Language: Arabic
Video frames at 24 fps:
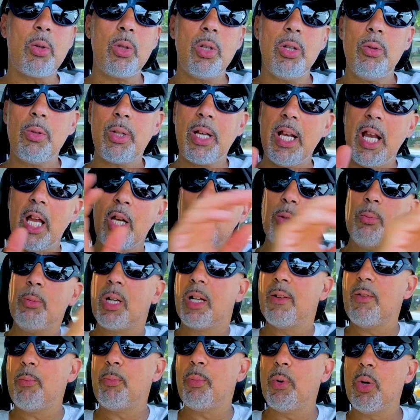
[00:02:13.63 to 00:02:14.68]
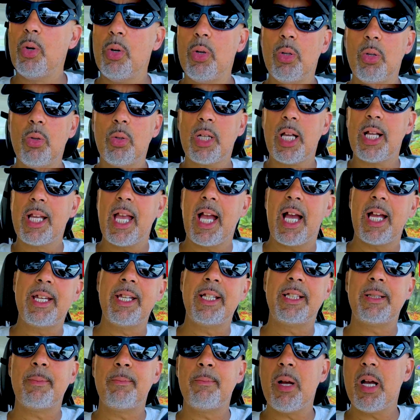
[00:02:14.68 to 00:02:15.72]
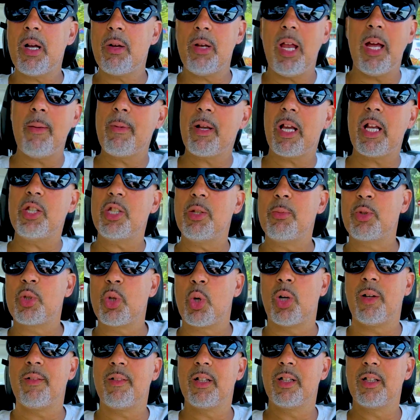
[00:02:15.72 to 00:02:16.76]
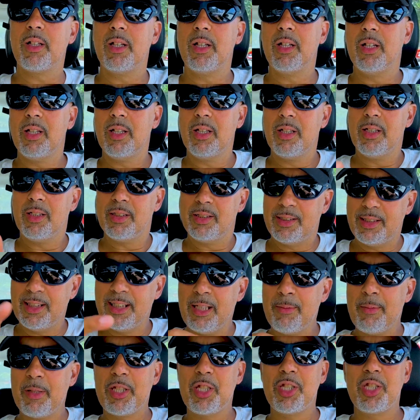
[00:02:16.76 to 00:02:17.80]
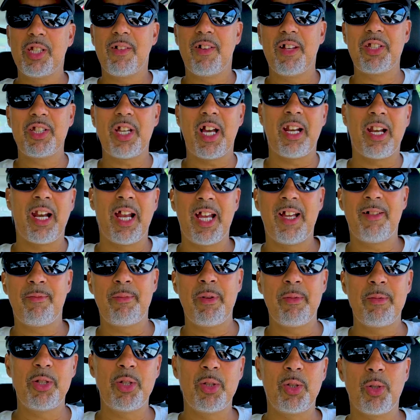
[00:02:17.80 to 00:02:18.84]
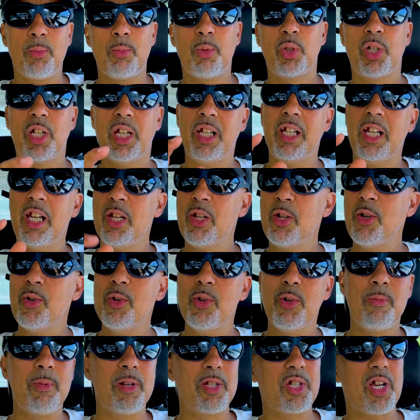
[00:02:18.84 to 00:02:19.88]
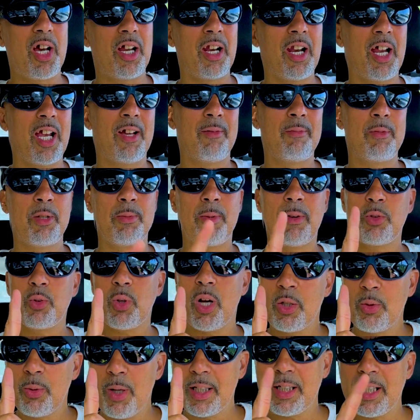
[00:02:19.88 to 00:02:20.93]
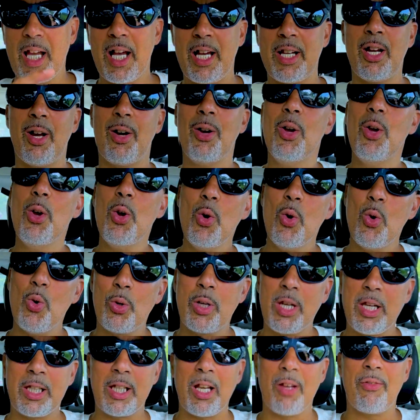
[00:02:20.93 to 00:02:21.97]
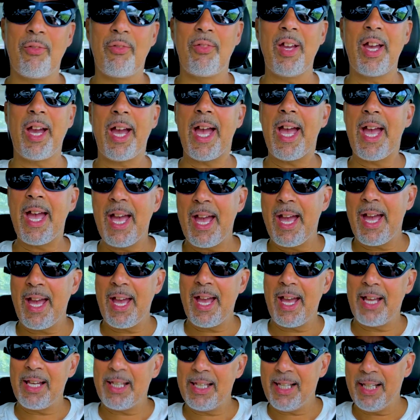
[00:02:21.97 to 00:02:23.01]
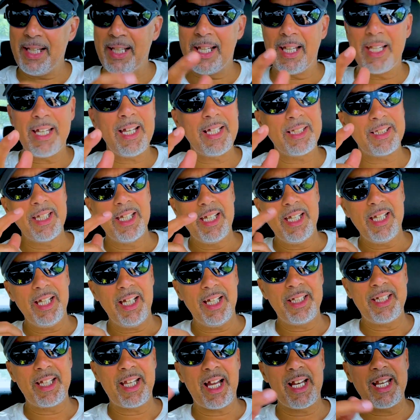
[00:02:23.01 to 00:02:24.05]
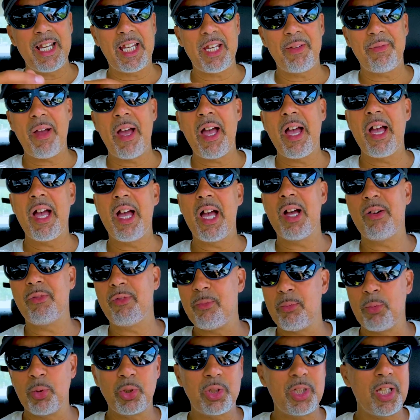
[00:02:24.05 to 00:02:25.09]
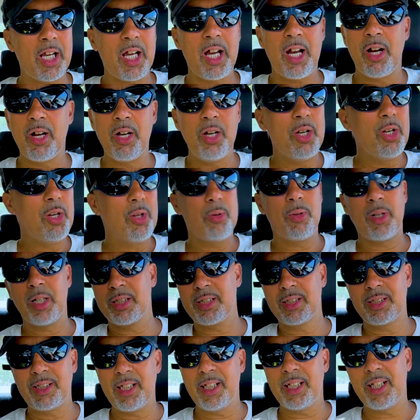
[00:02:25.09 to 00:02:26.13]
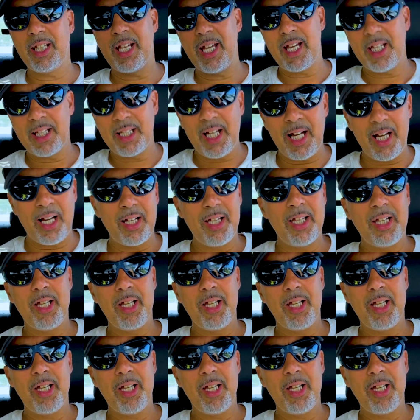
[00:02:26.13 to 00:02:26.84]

وكان عندهم جروب وكان كيغني تما بحال ما كانش مشهور السيدي ماشي شبع ان شاء الله يا ربي نمشي ندور عليه اليوم ان شاء الله يا ربي جبتو عند واحد الخانه كيطلب فيه غالي ياس حيت كان كيف في الموسيقى السي دي هذا